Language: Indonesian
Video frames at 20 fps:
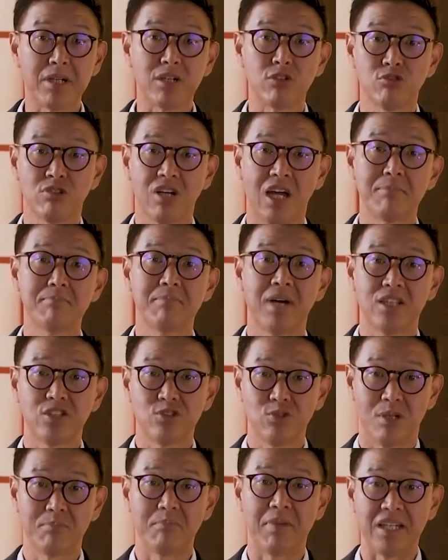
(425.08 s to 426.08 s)
memerlukan
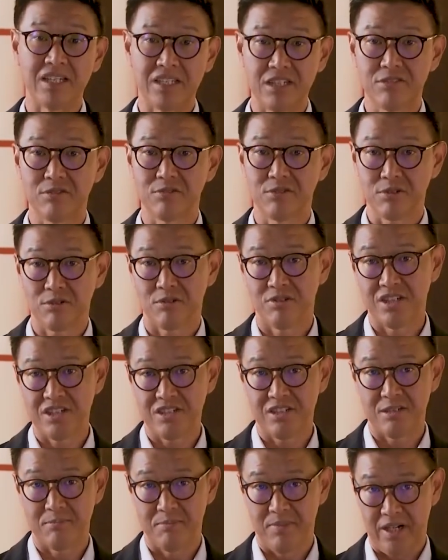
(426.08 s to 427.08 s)
bantuan medis untuk
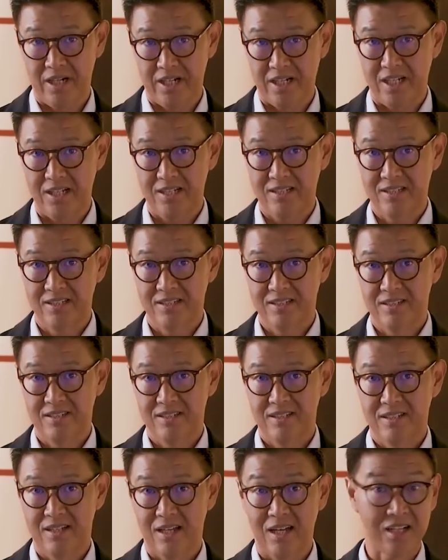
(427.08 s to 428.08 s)
kondisi mereka.
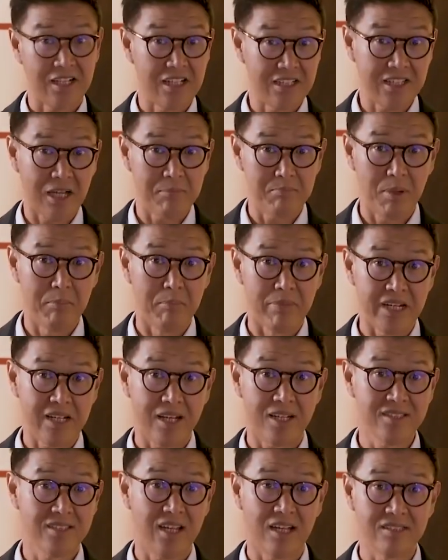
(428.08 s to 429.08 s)
Alkitab
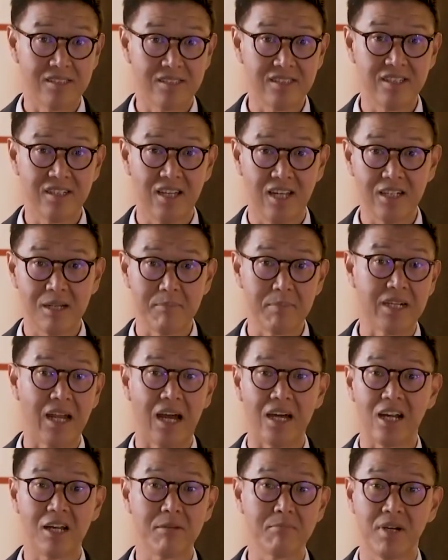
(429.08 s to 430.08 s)
memberikan janji dan
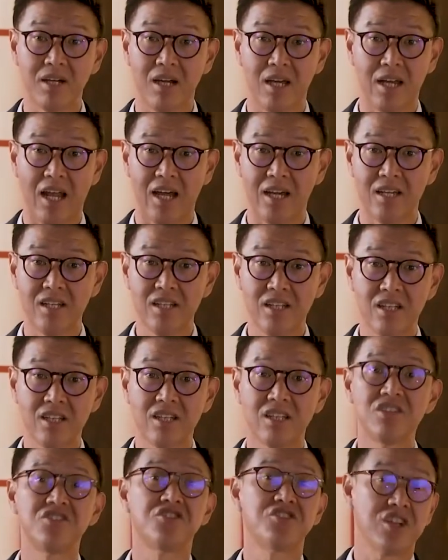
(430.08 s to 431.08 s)
kebenaran mengenai
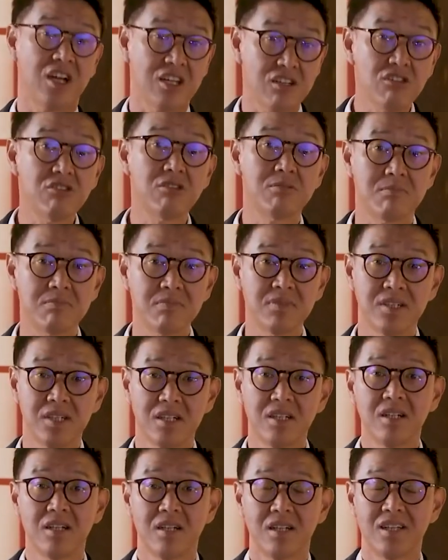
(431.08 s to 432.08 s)
shalom
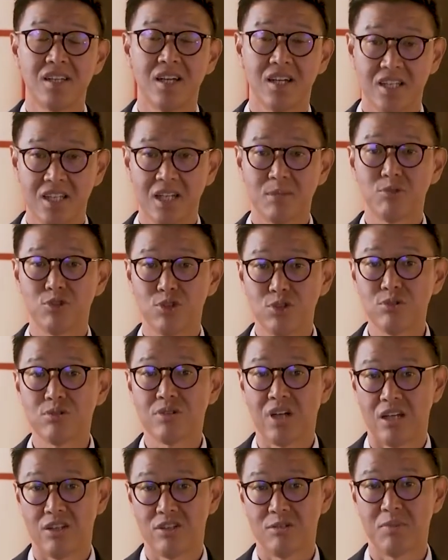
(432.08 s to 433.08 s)
yang kita
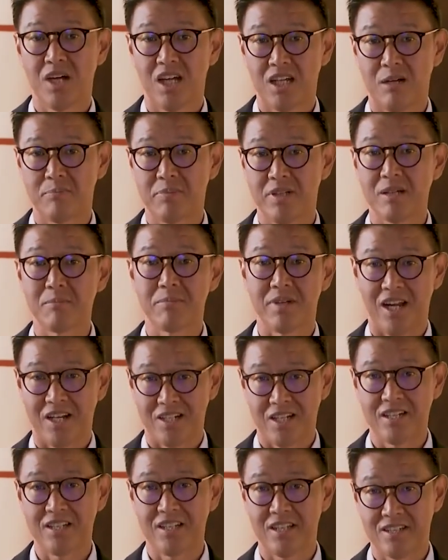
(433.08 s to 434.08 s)
butuhkan untuk menghadapi
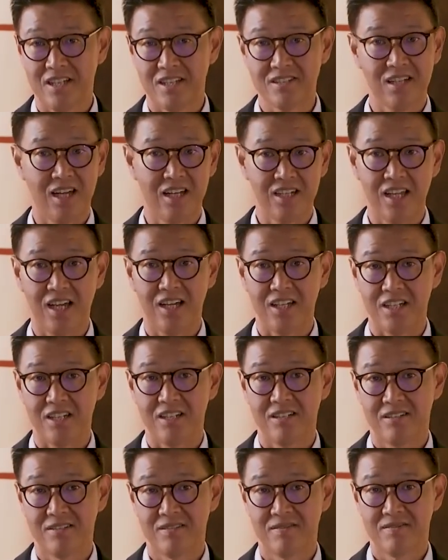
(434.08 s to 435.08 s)
keberadaan kita
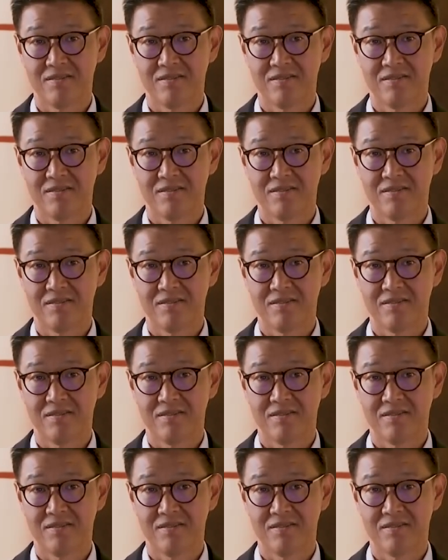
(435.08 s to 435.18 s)
sehari-hari.